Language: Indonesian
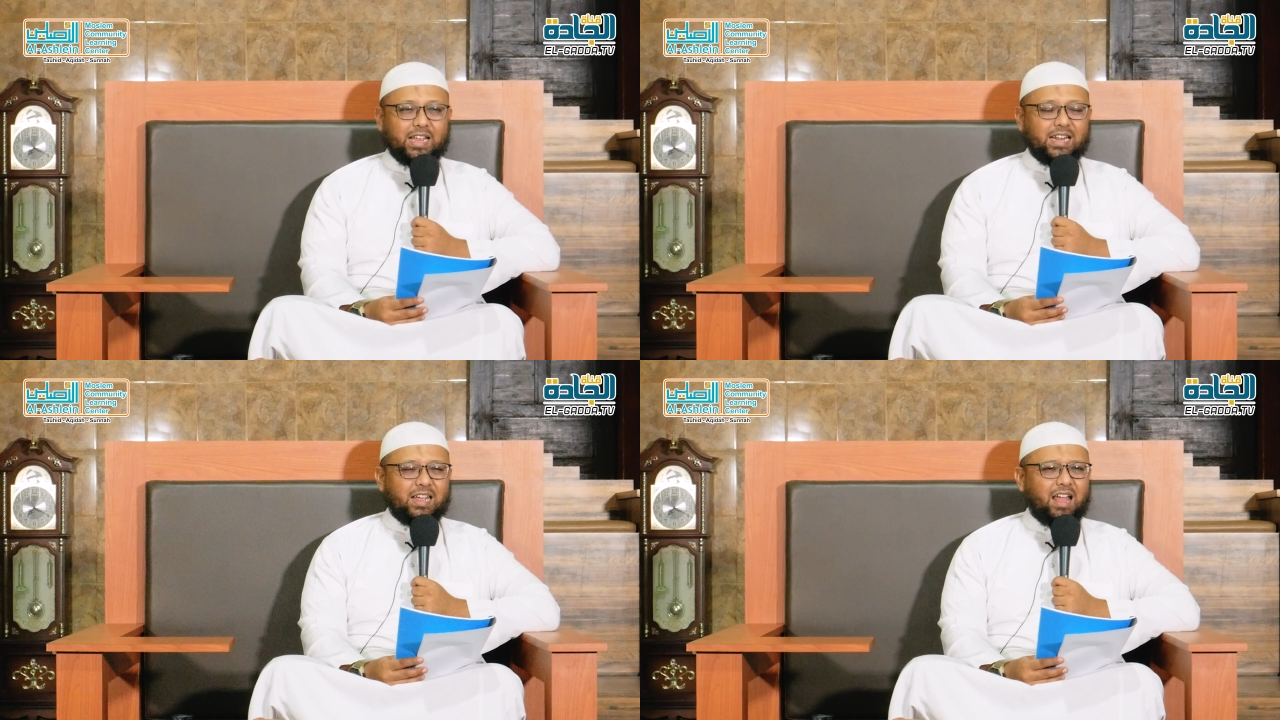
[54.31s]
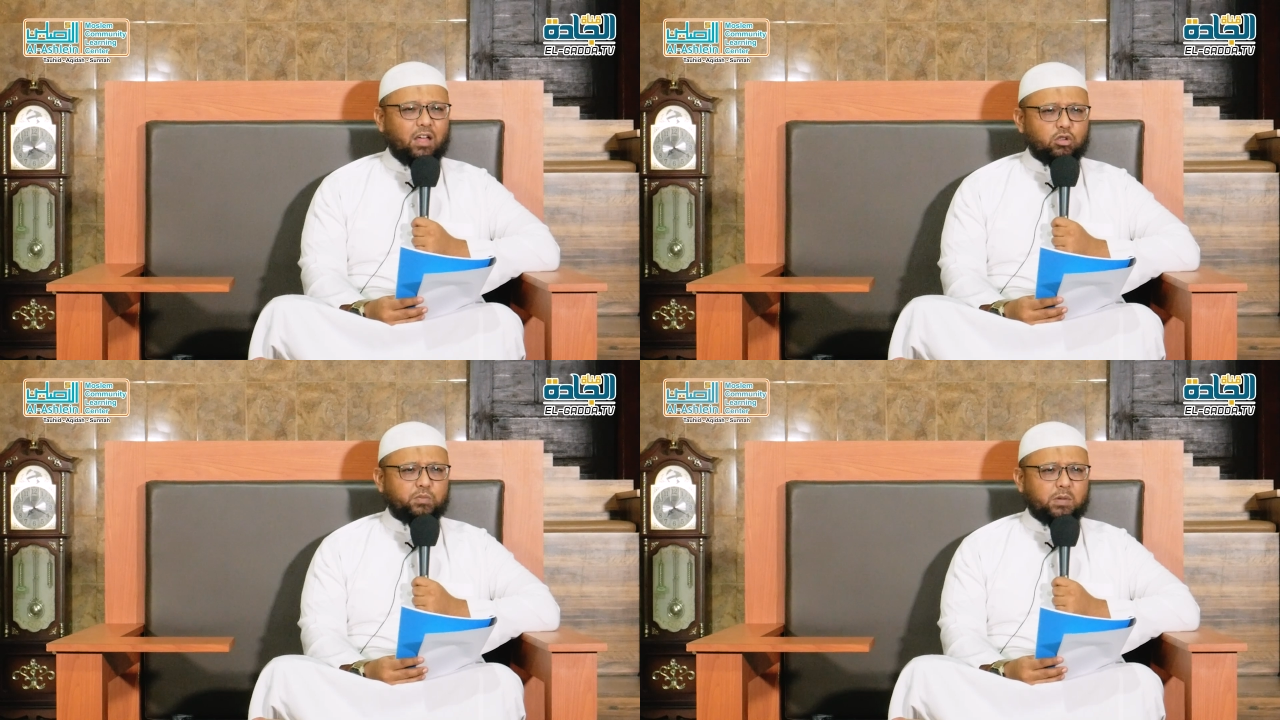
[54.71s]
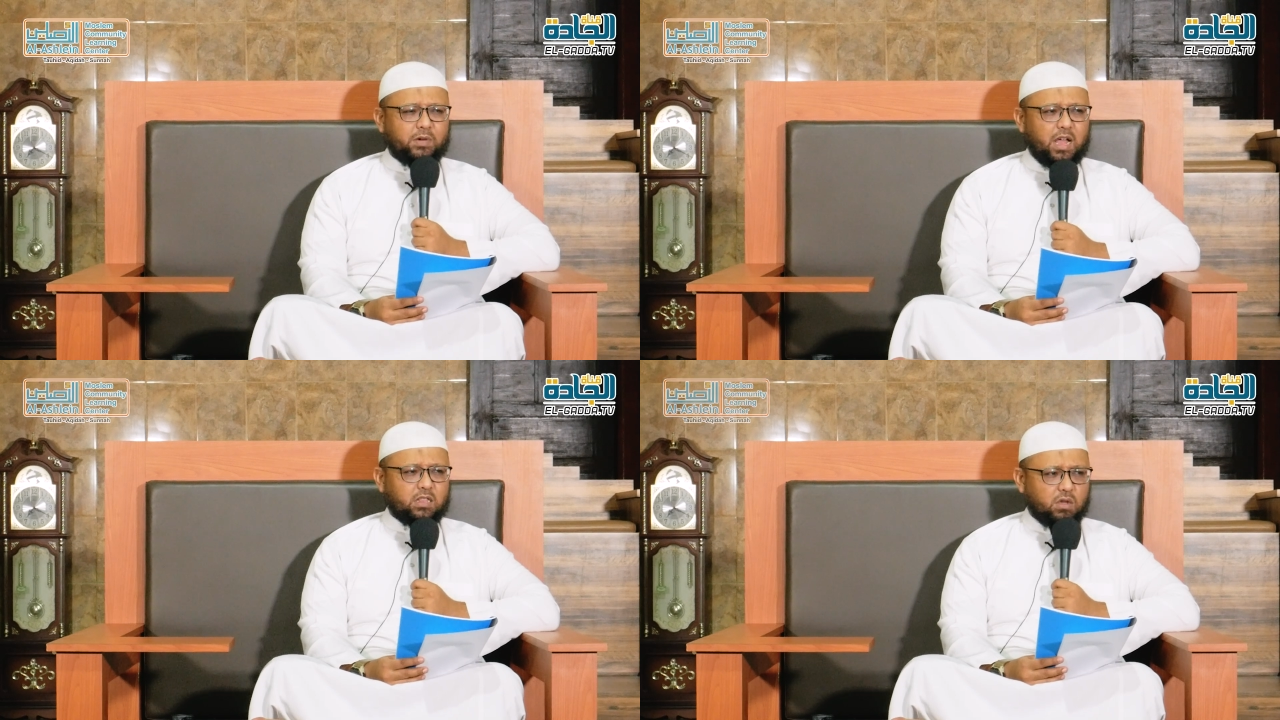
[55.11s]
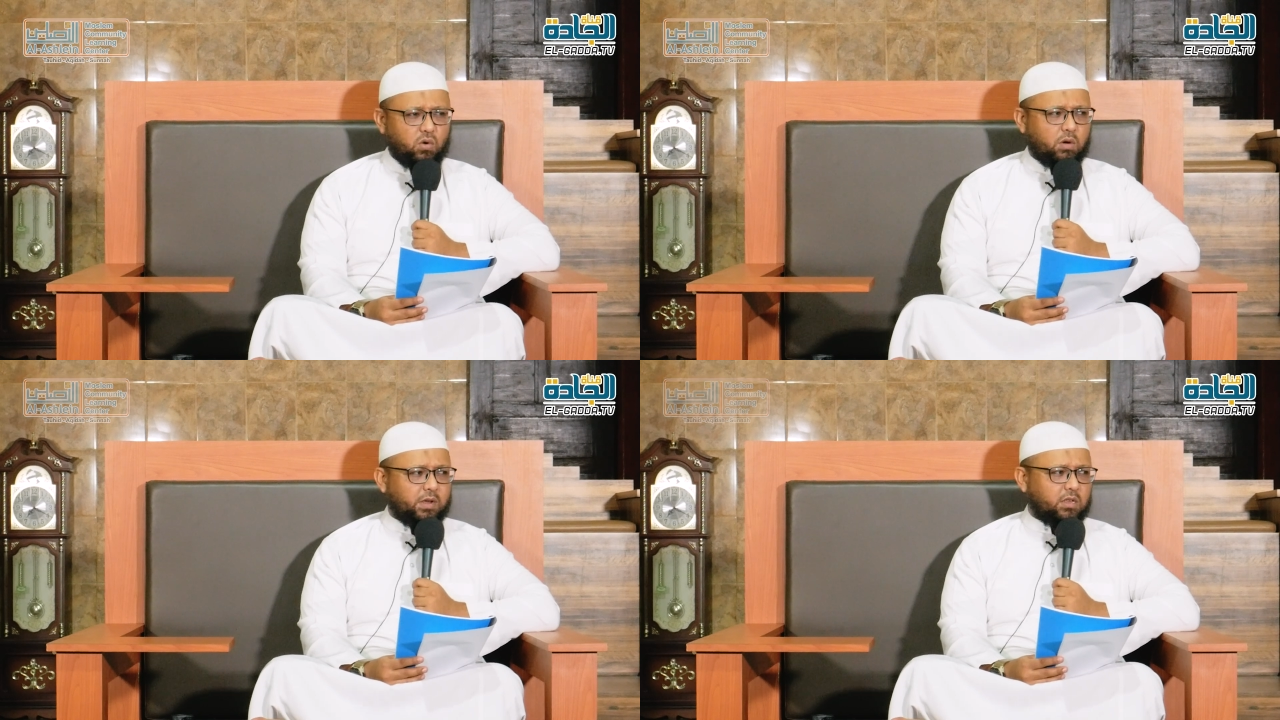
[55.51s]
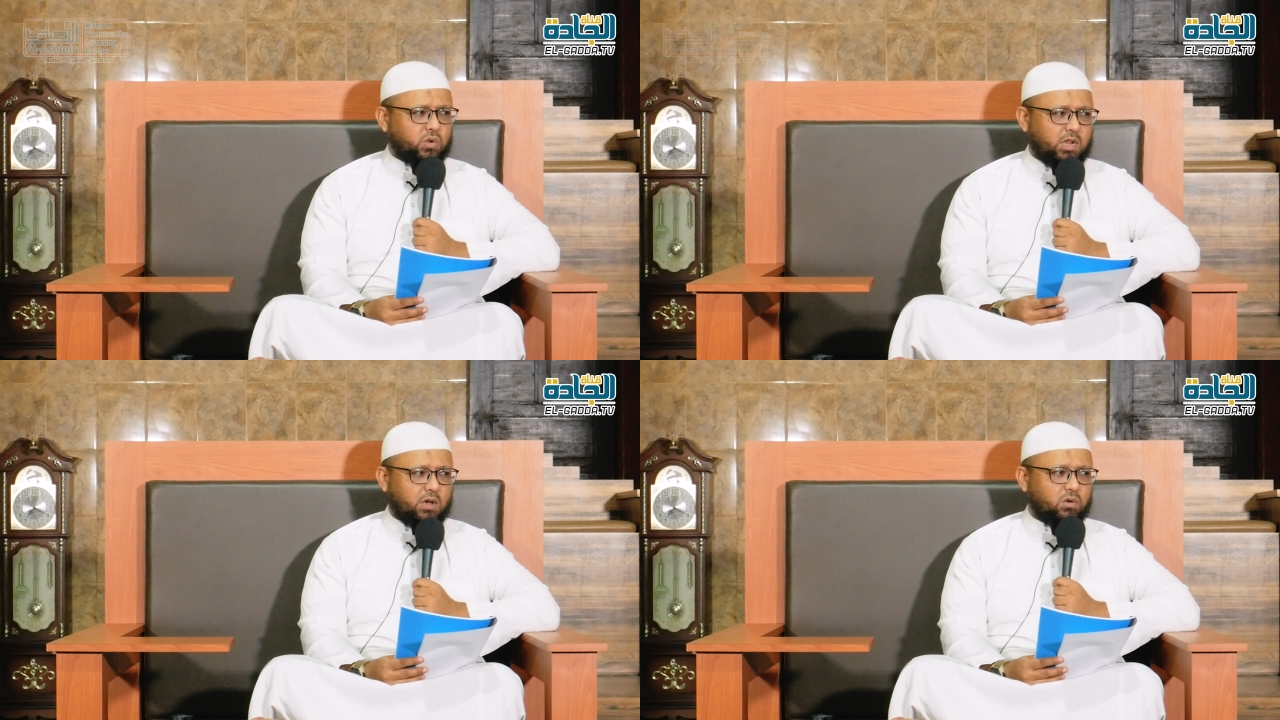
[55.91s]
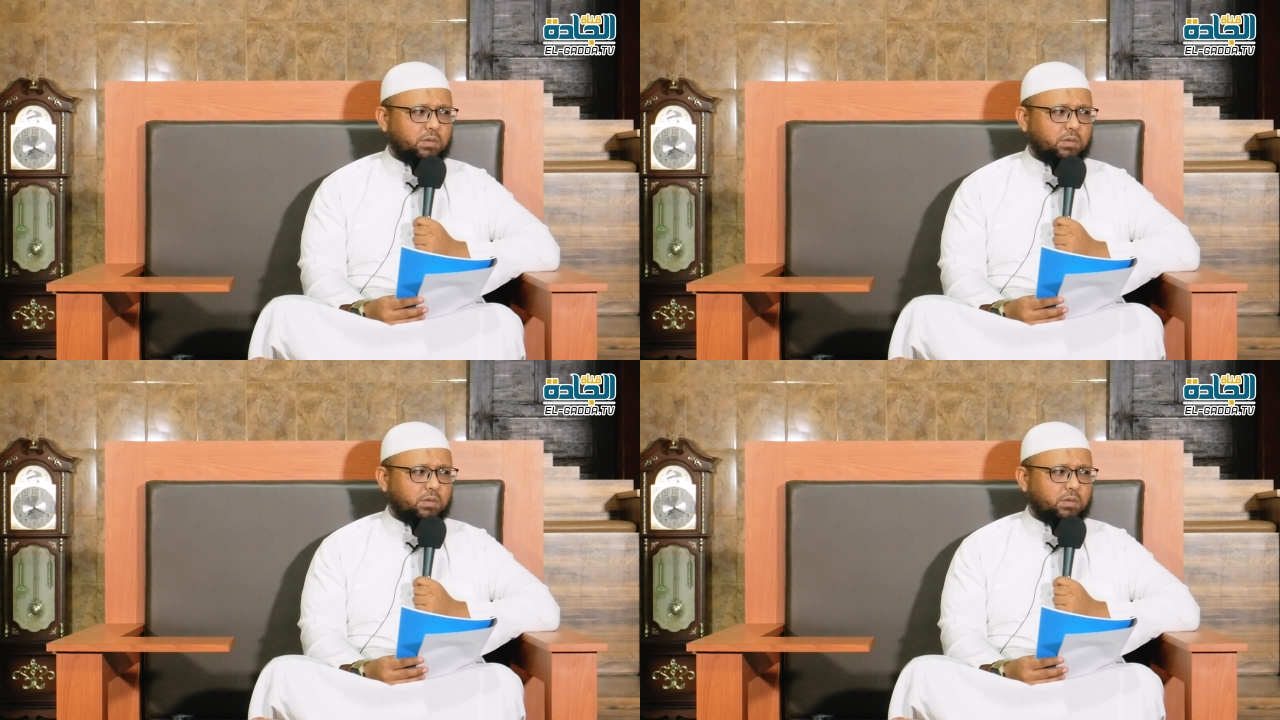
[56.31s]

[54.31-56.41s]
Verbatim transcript: Kalian harus berpegang teguh kepada sunnahku.